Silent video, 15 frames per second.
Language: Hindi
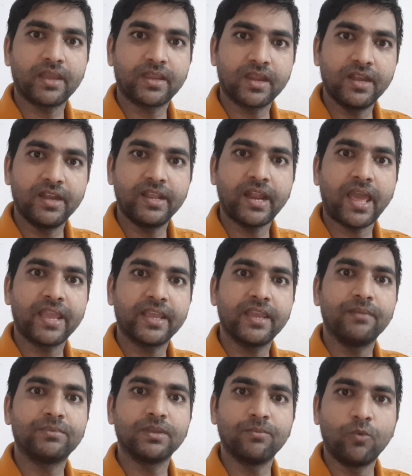आके गिड़गिड़ाएंगे
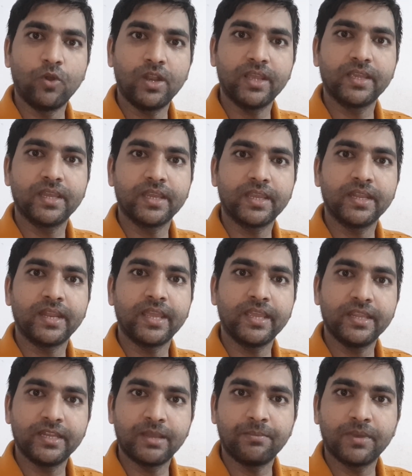हमसे बोलेंगे कि नहीं
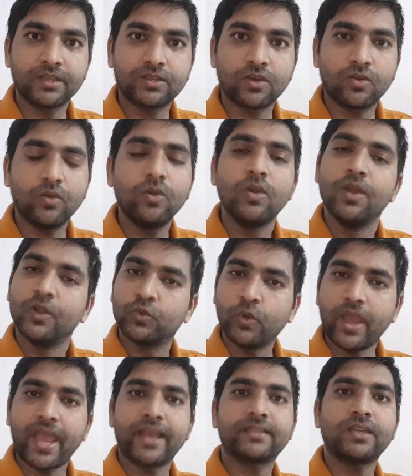इन्हें मत करो तो
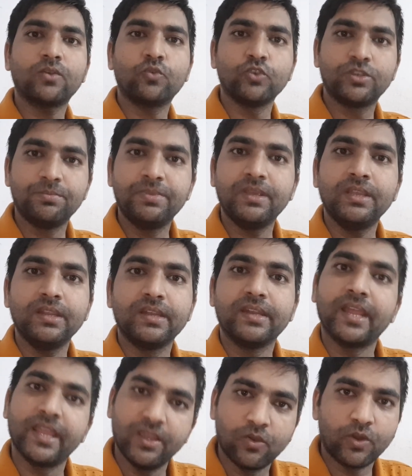ऐसा कुछ भी
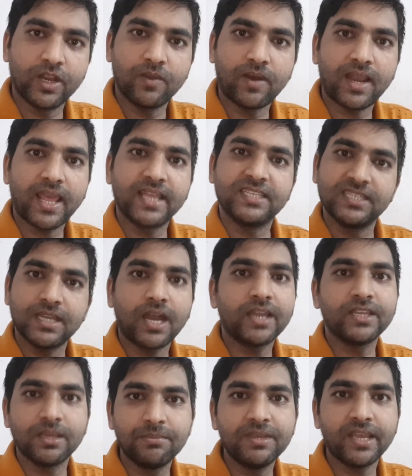नहीं होने वाला है जी हाँ
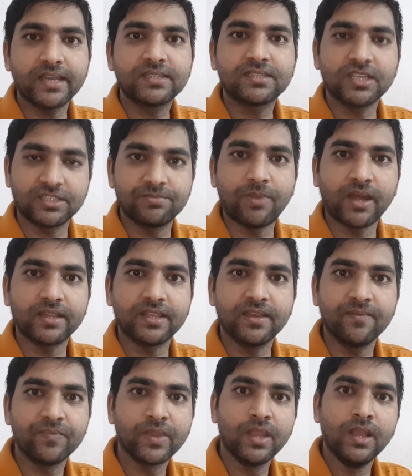ये भी एक सच बात है
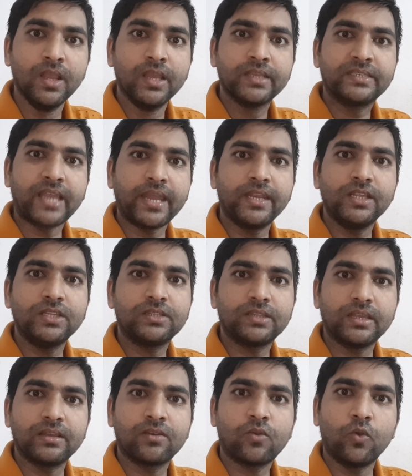चाइनीज़
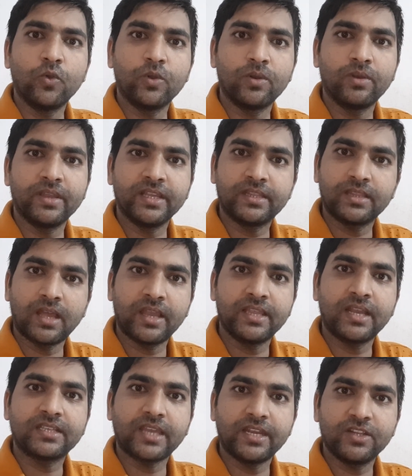को इतना
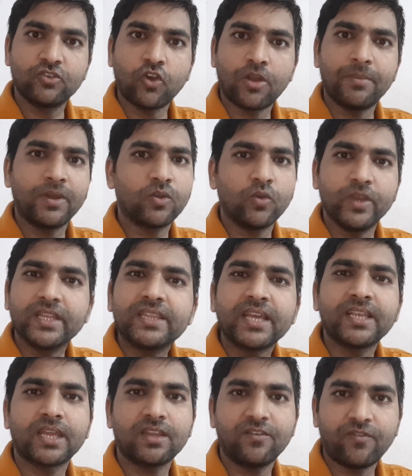या चाइनीज़ गवर्नमेंट को इतना
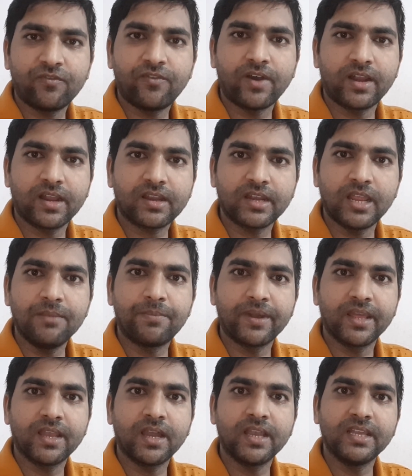ज़्यादा फ़र्क नहीं
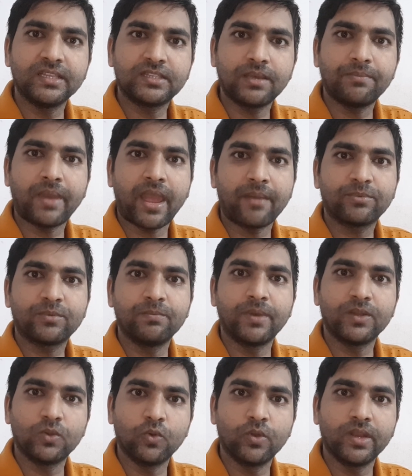पड़ेगा इन सब ऐप्स
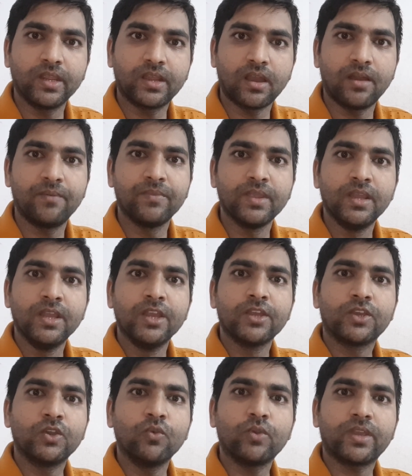बंद होने का
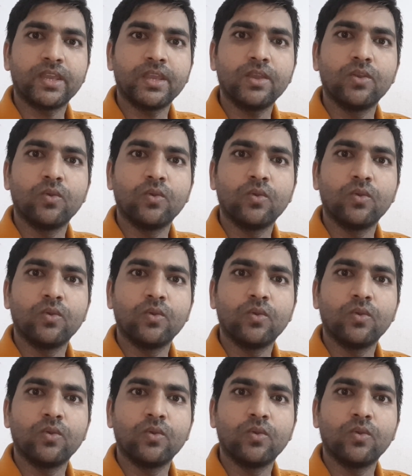क्योंकि